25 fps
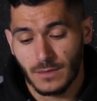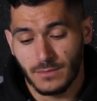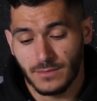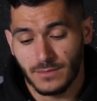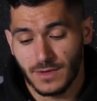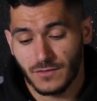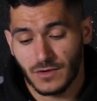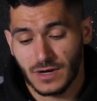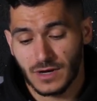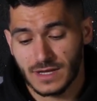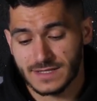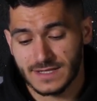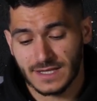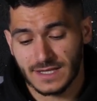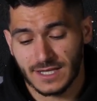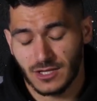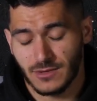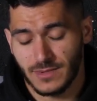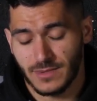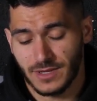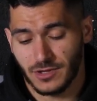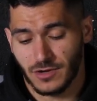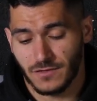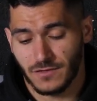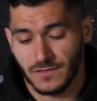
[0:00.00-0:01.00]
Mais voilà, 5
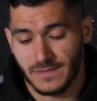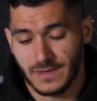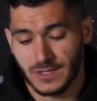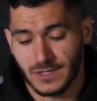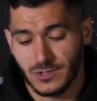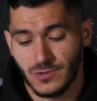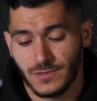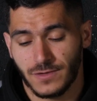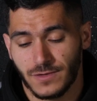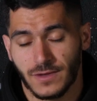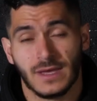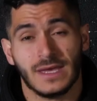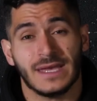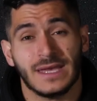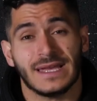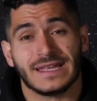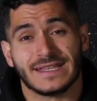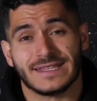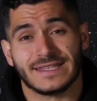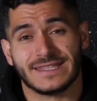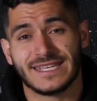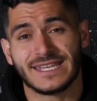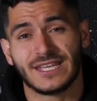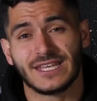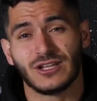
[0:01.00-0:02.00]
km en 20 minutes.
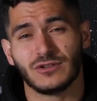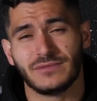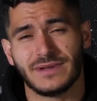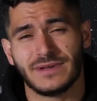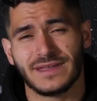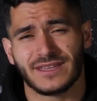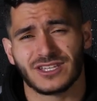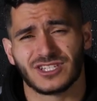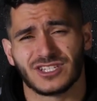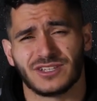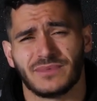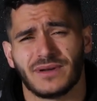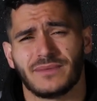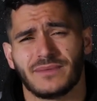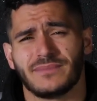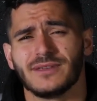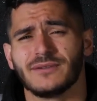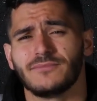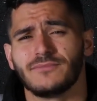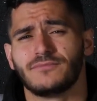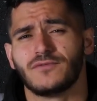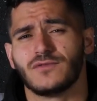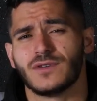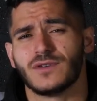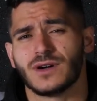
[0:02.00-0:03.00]
10 km, j'aimerais
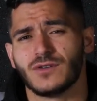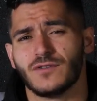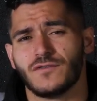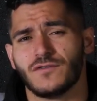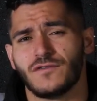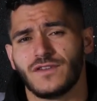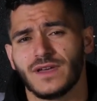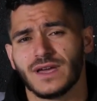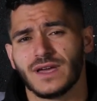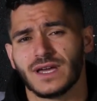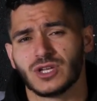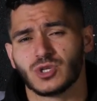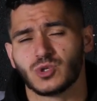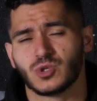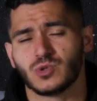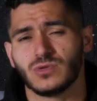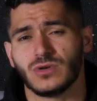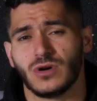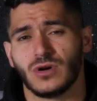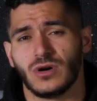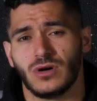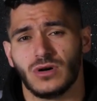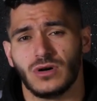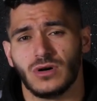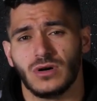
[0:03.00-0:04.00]
bien pouvoir le faire un jour
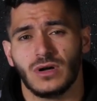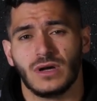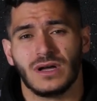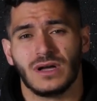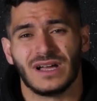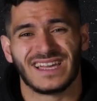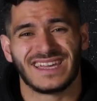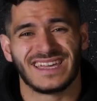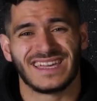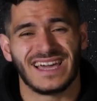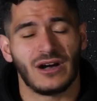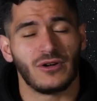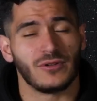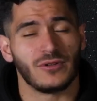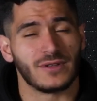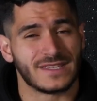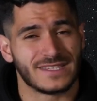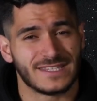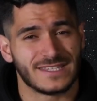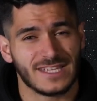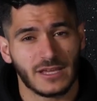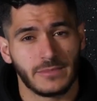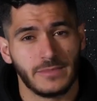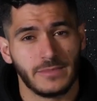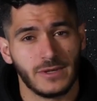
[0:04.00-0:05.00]
en
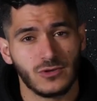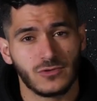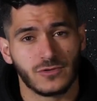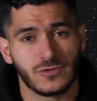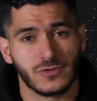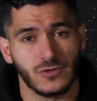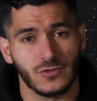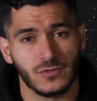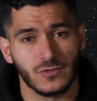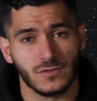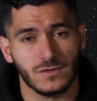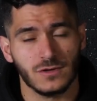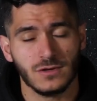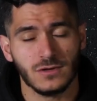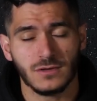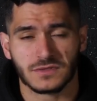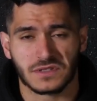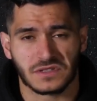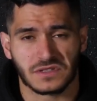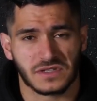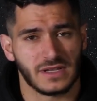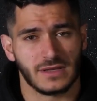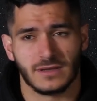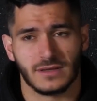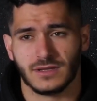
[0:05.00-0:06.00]
45 minutes de nouveau,
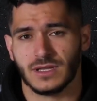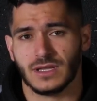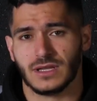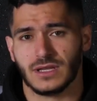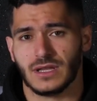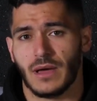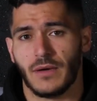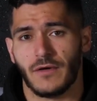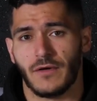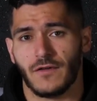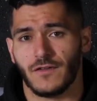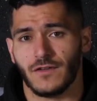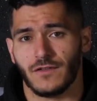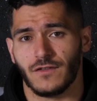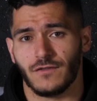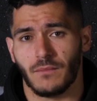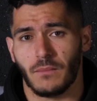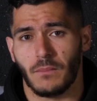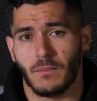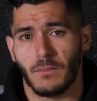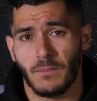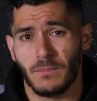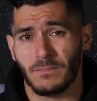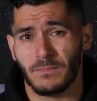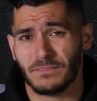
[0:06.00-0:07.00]
ça serait un
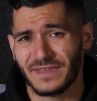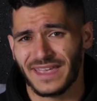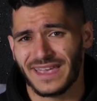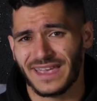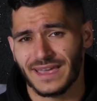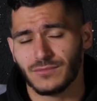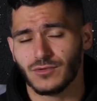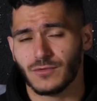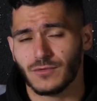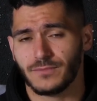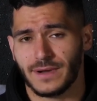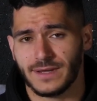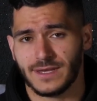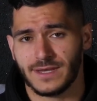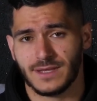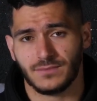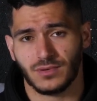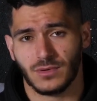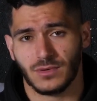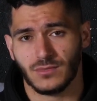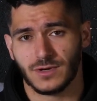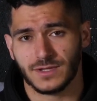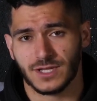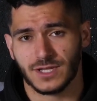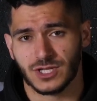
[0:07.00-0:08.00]
très bon palier
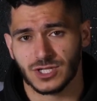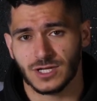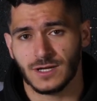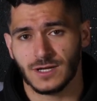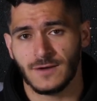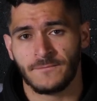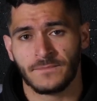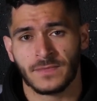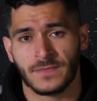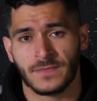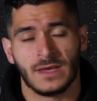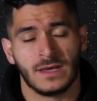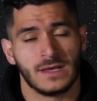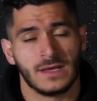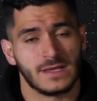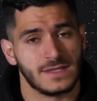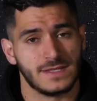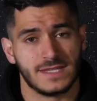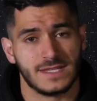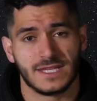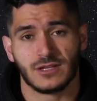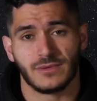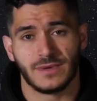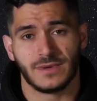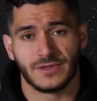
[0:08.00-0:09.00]
pour moi déjà.
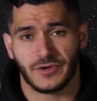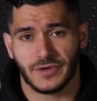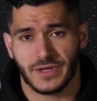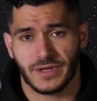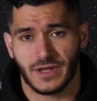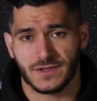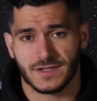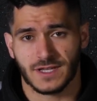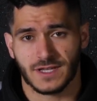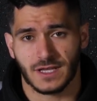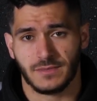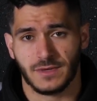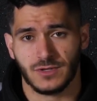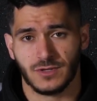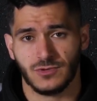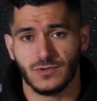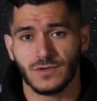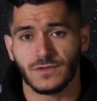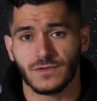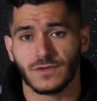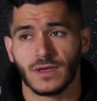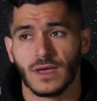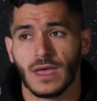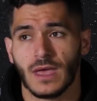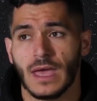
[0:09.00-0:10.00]
10 km en 45
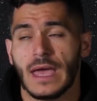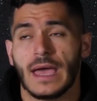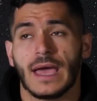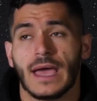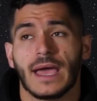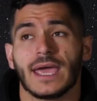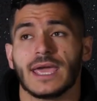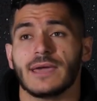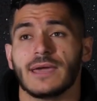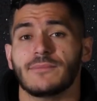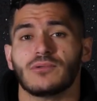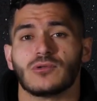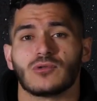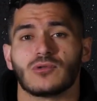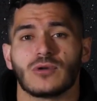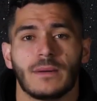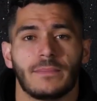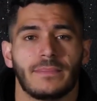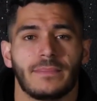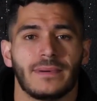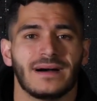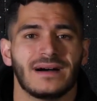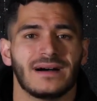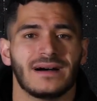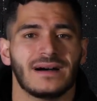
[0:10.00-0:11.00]
minutes et pourquoi
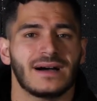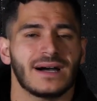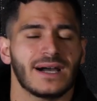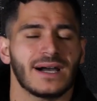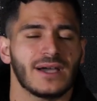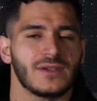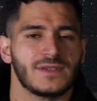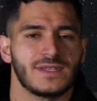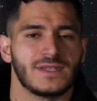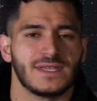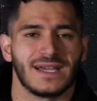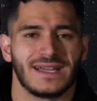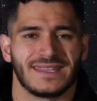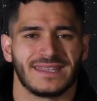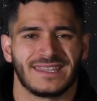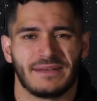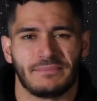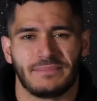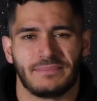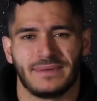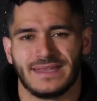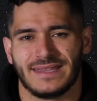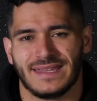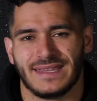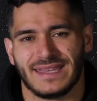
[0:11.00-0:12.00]
pas réussir à
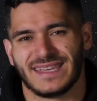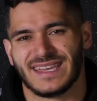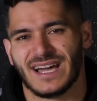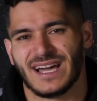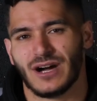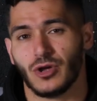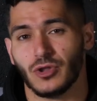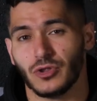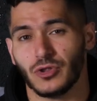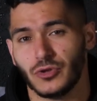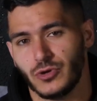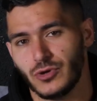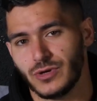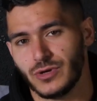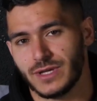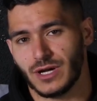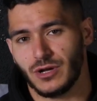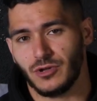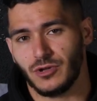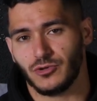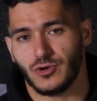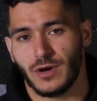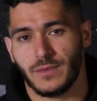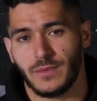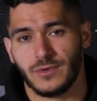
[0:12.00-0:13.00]
taper des
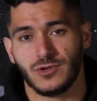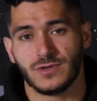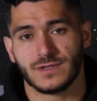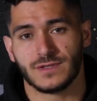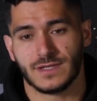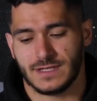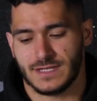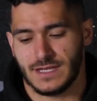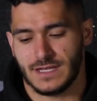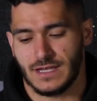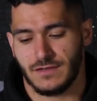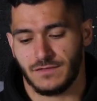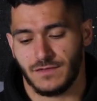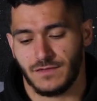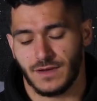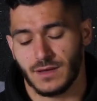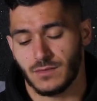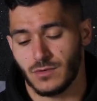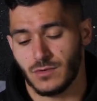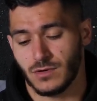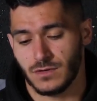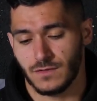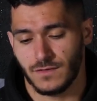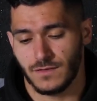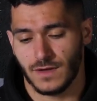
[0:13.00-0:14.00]
42-43 minutes, ça serait
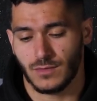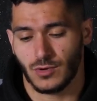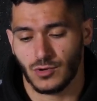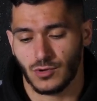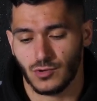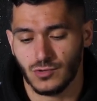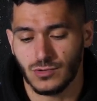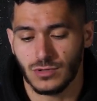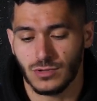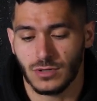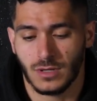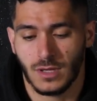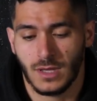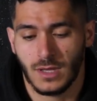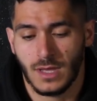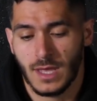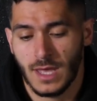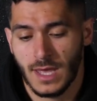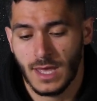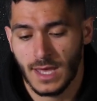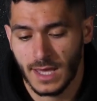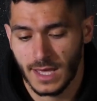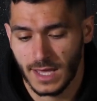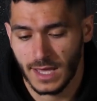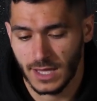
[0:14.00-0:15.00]
vraiment vraiment lourd.
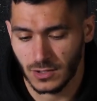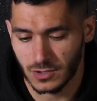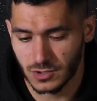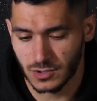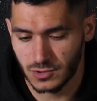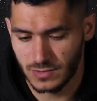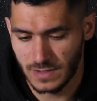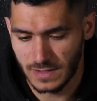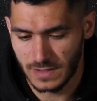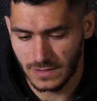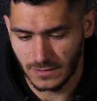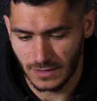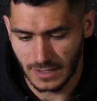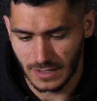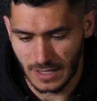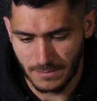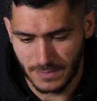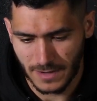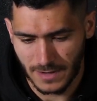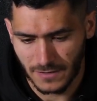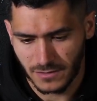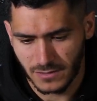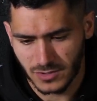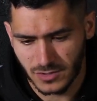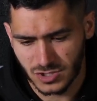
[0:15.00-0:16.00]
Et ensuite, les
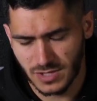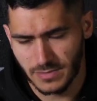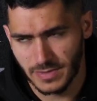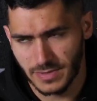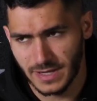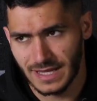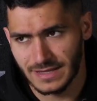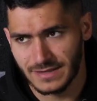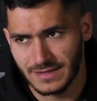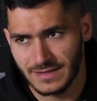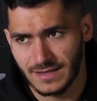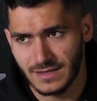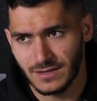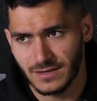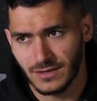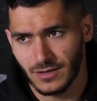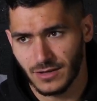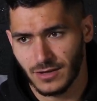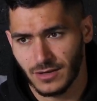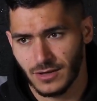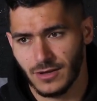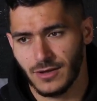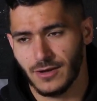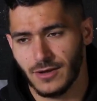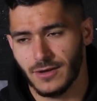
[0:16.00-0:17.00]
performances j'aimerais atteindre,
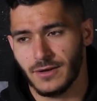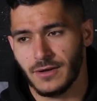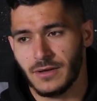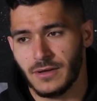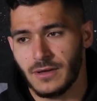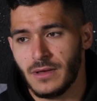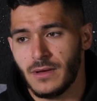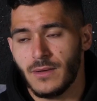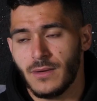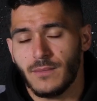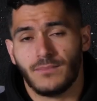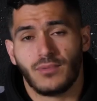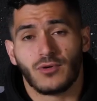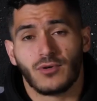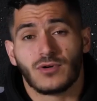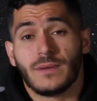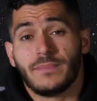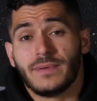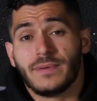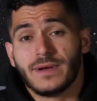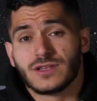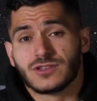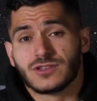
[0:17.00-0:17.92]
euh, pourquoi pas un